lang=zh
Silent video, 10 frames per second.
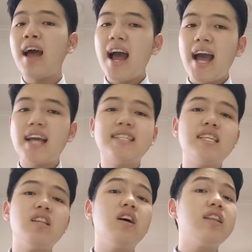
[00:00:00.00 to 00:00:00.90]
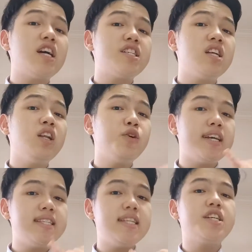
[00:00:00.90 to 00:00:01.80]
还记得那是六
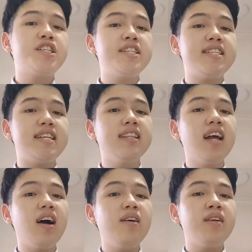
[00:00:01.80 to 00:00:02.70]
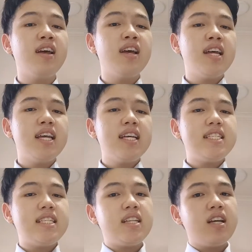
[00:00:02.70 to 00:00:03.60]
年级的事情了，
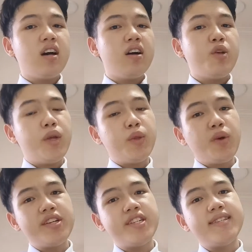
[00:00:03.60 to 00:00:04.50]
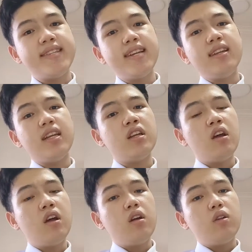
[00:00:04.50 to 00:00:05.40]
记得有一段时间里，
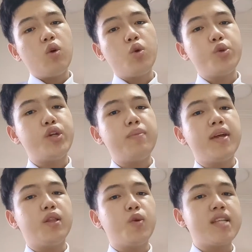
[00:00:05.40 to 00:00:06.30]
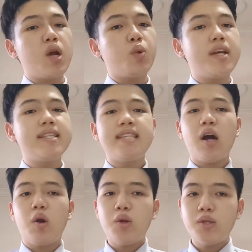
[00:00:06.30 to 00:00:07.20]
同学们都在为
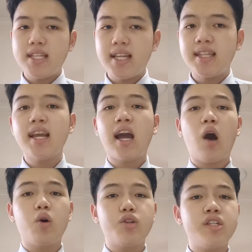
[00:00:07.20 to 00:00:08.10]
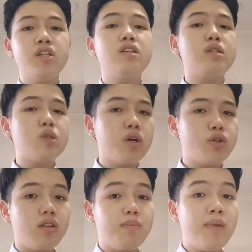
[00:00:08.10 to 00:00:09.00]
小六检定考试做
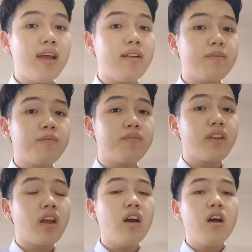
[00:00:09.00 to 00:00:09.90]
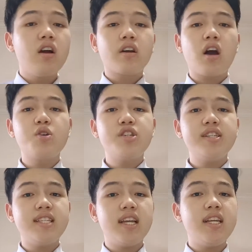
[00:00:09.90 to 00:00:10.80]
准备。 考试
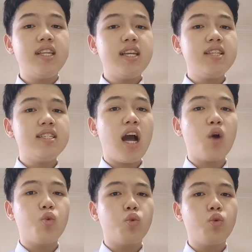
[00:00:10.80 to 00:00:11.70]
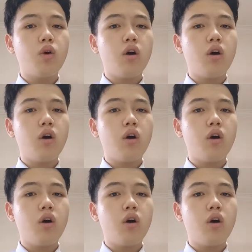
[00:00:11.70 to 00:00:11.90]
前一天下午，